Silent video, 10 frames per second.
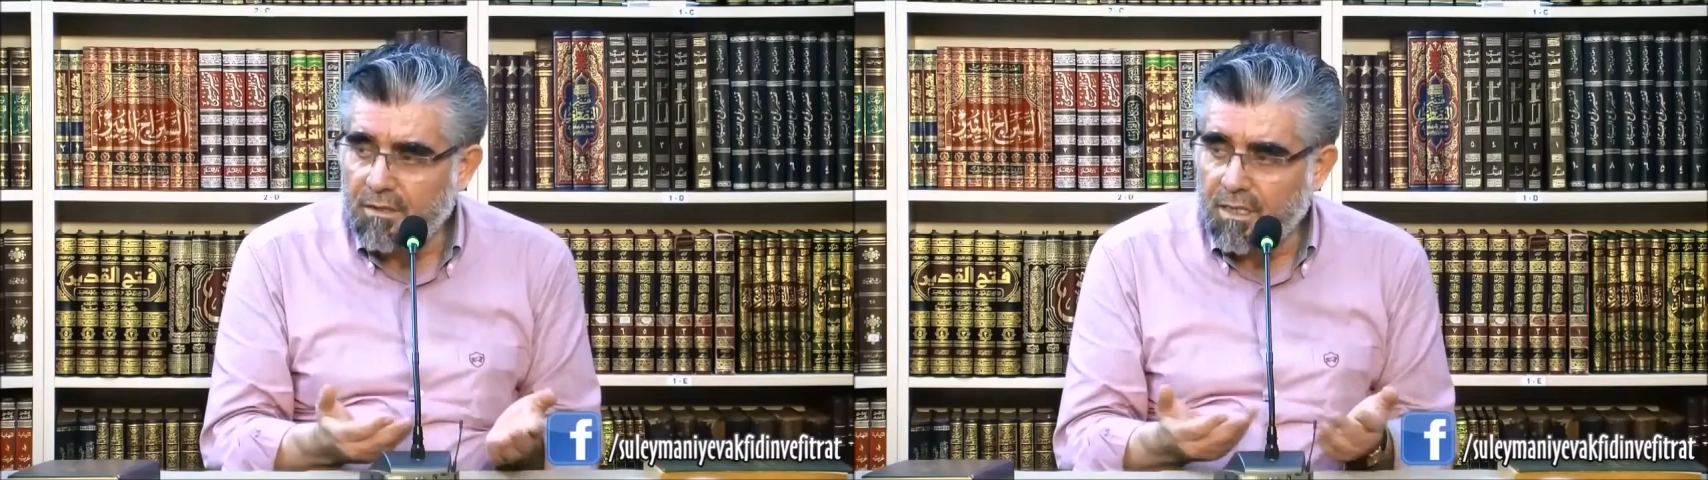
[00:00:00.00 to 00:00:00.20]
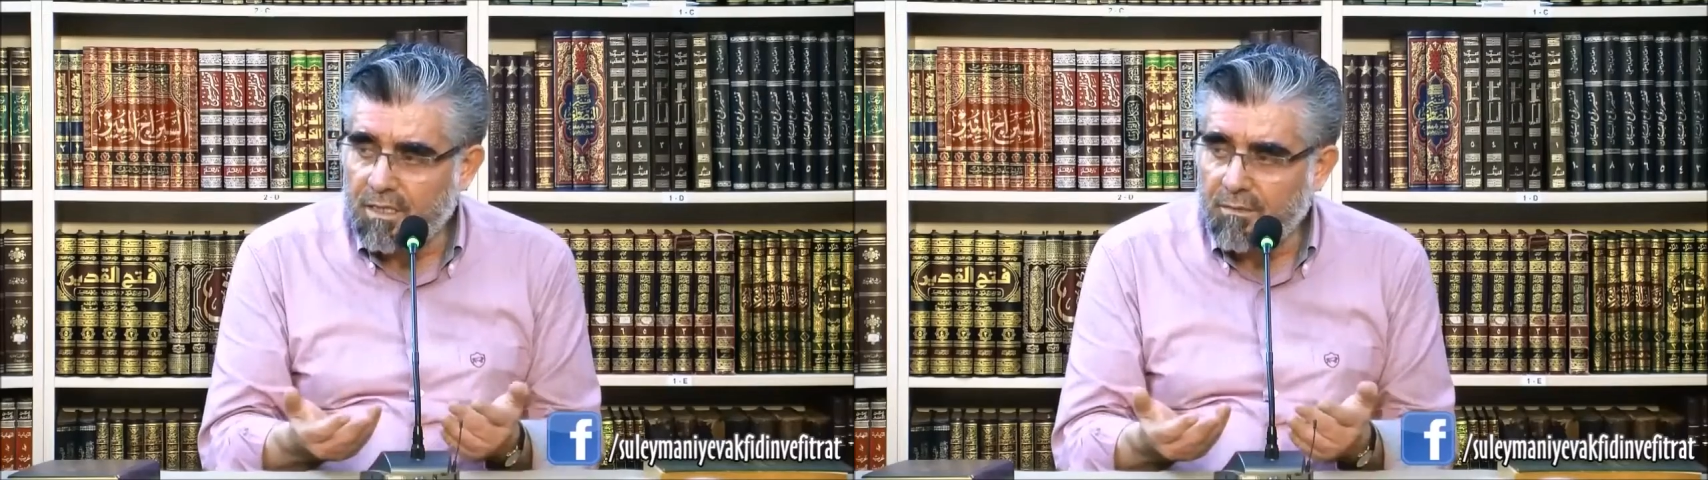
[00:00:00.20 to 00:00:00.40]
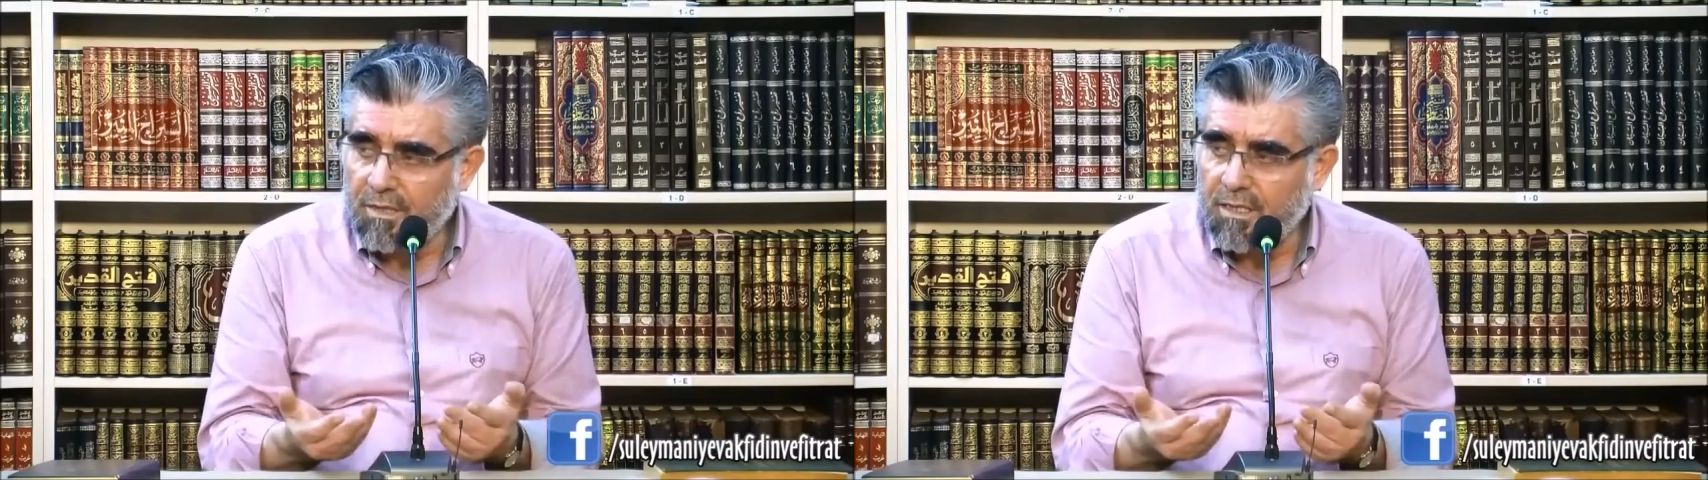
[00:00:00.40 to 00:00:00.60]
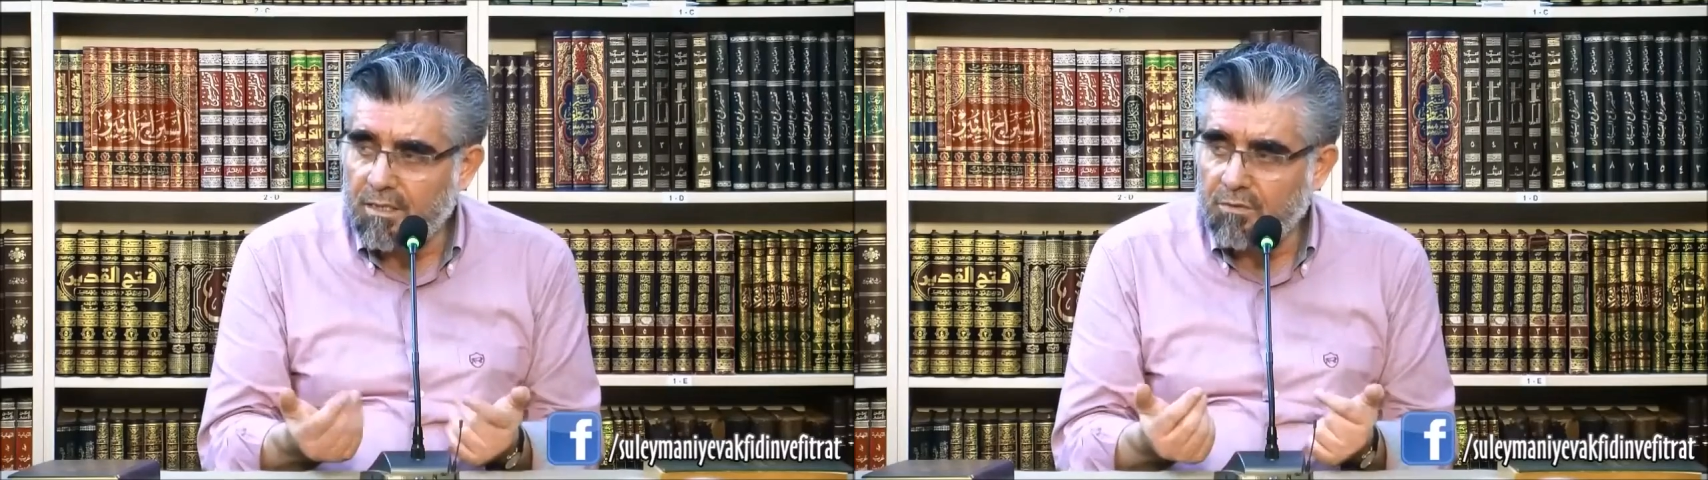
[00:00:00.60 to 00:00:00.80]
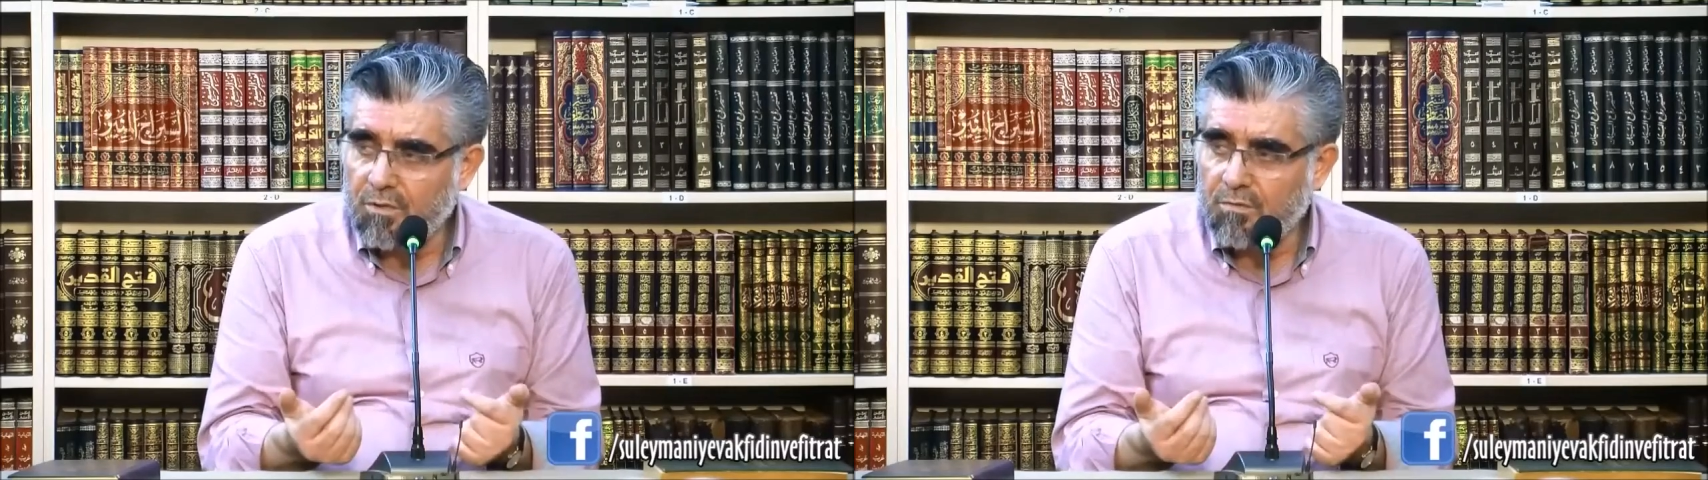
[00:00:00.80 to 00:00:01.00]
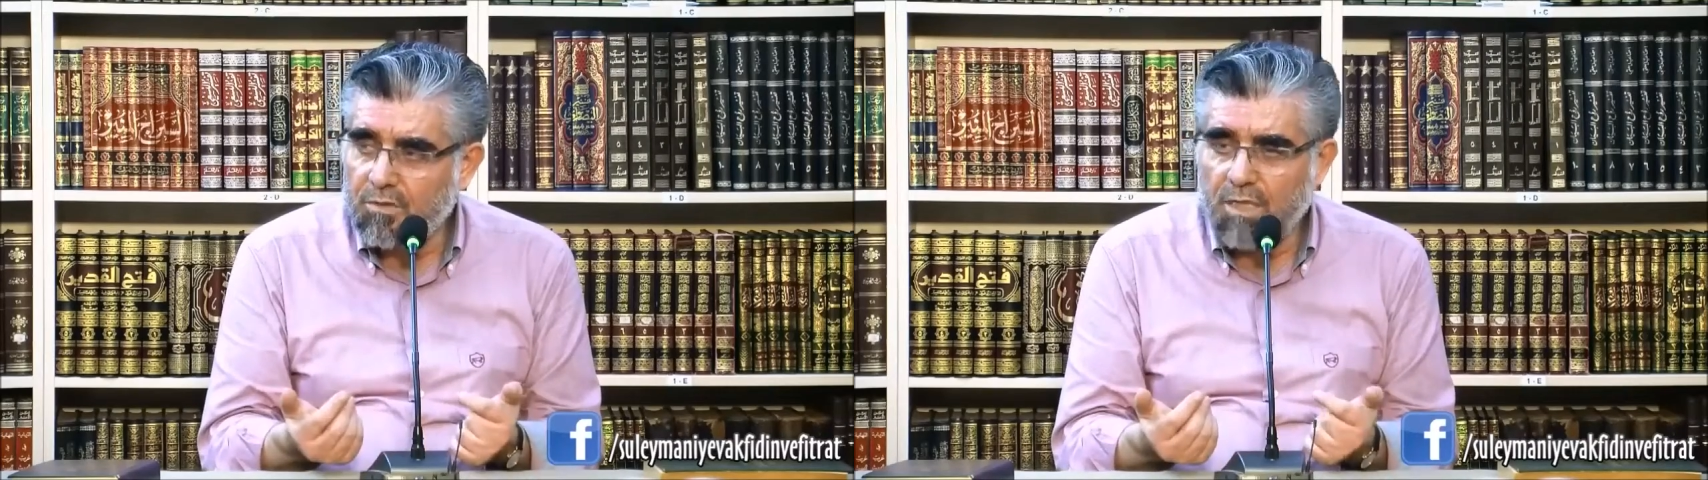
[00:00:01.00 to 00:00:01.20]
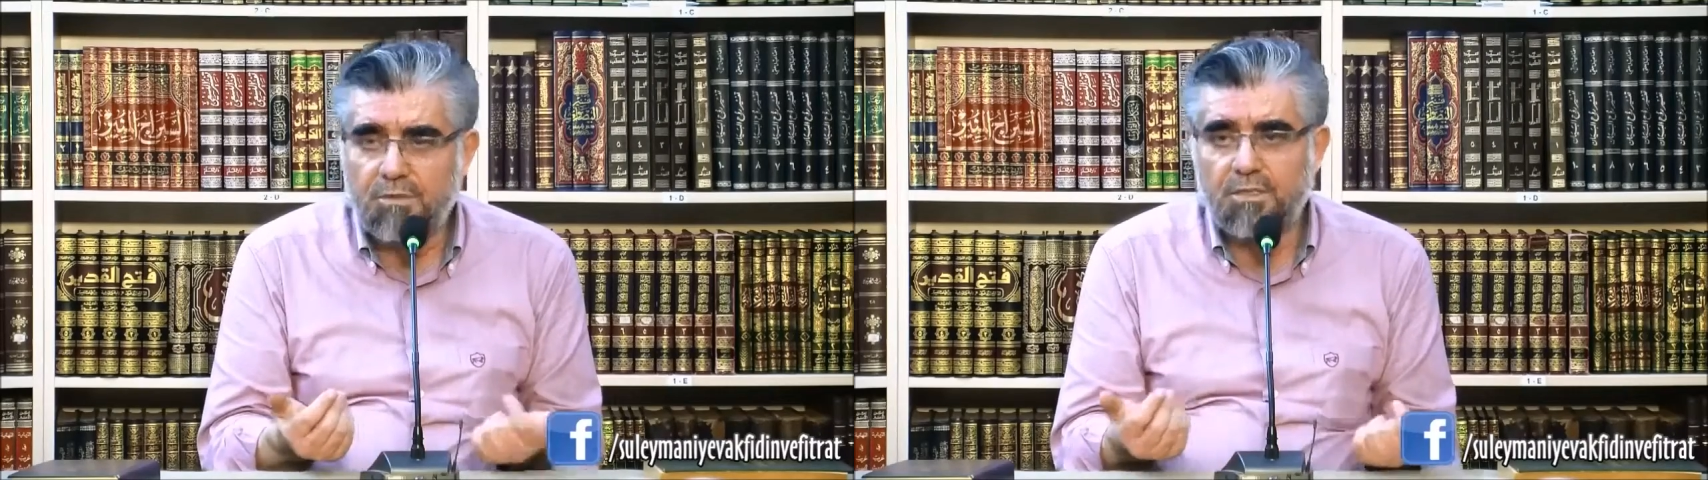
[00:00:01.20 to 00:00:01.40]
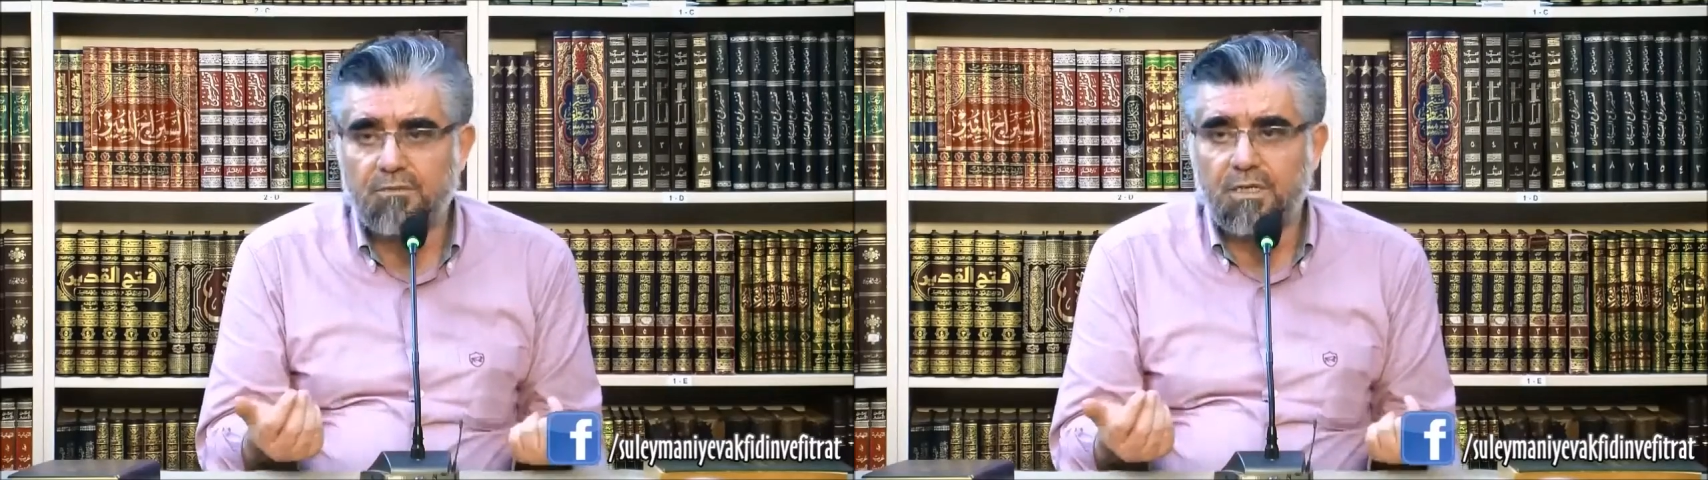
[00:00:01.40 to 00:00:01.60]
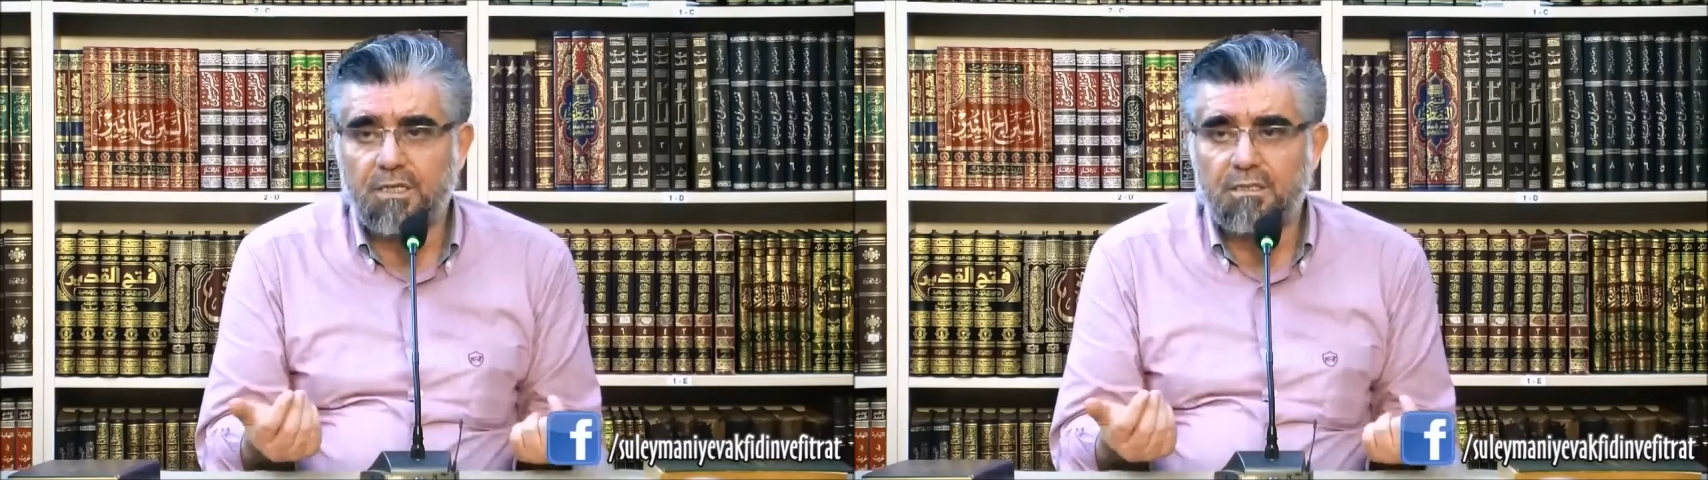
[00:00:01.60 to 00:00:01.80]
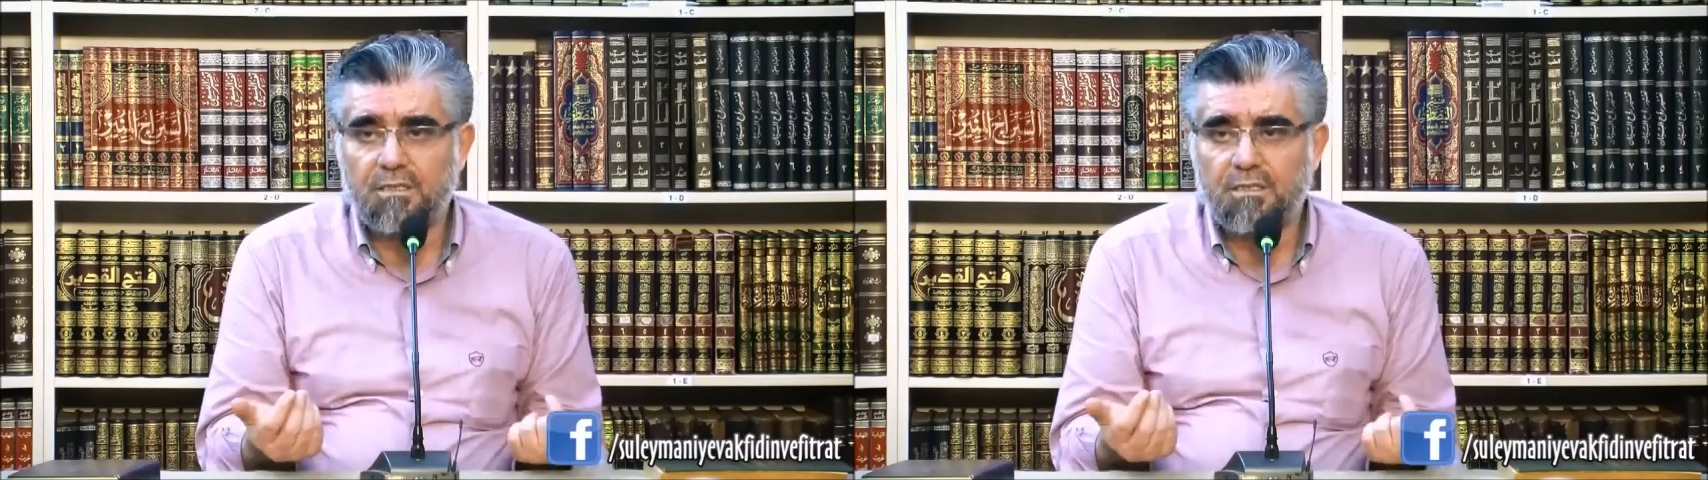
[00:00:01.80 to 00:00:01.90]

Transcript: akrabaların yok mu? Tabii ki var.